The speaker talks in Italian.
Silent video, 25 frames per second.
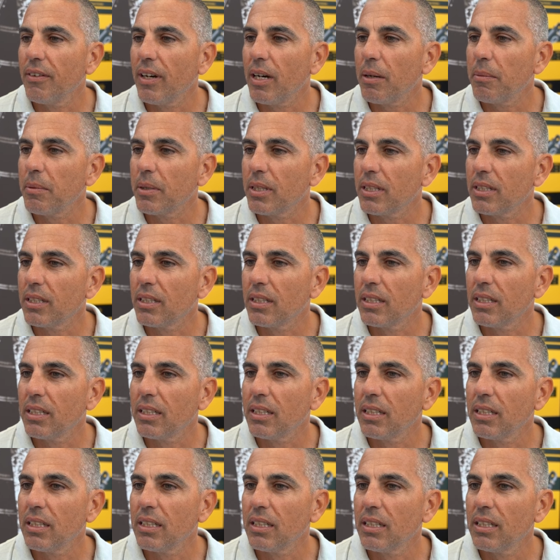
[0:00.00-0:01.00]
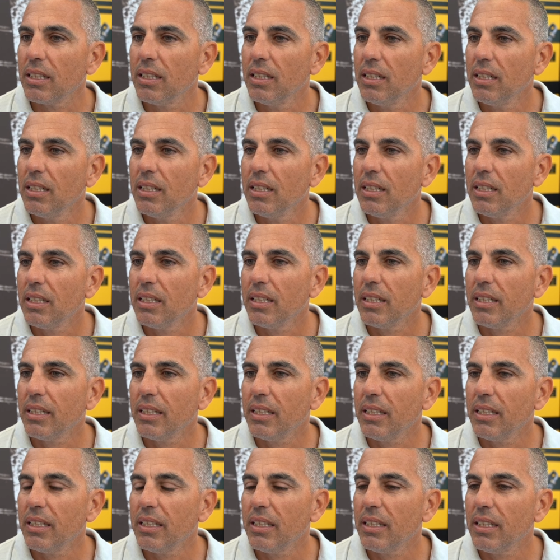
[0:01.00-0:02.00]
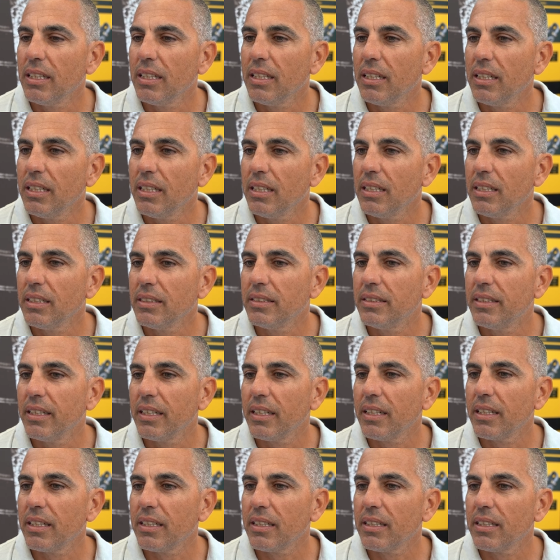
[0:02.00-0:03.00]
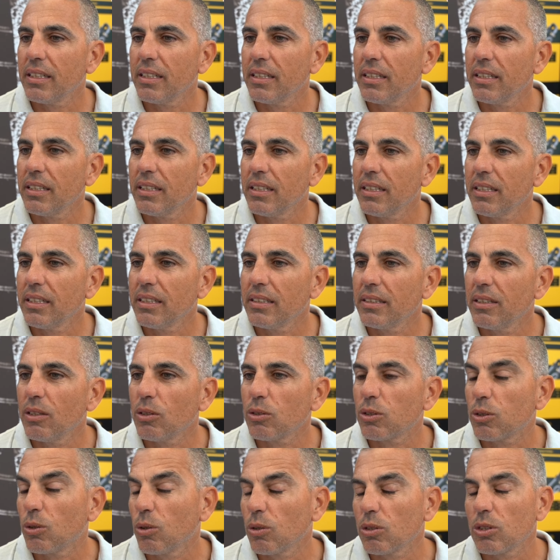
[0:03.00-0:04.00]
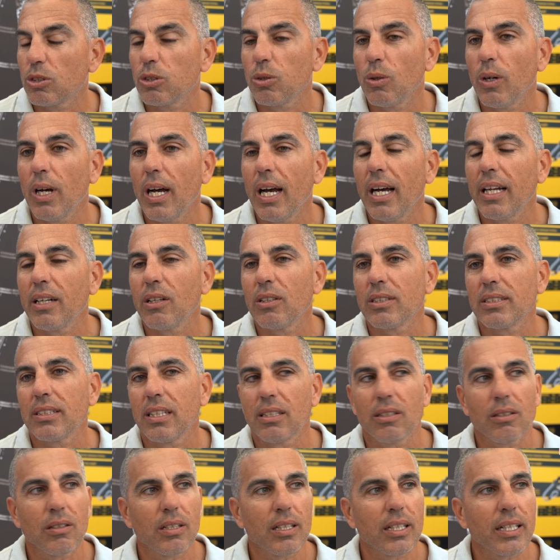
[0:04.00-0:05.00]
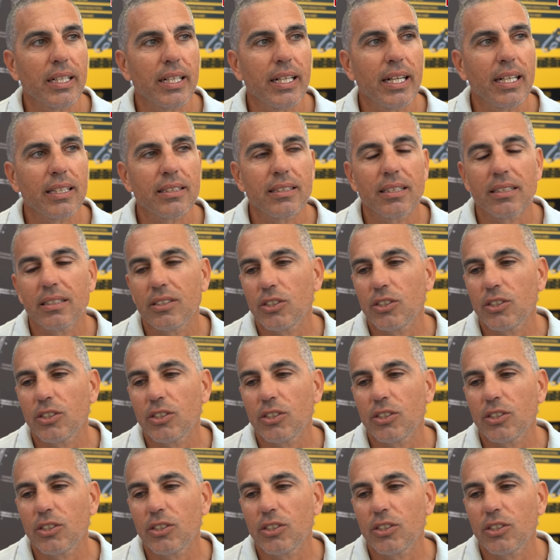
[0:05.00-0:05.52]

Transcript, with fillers: Vabre eh, del, dello scorso anno, è stata una regata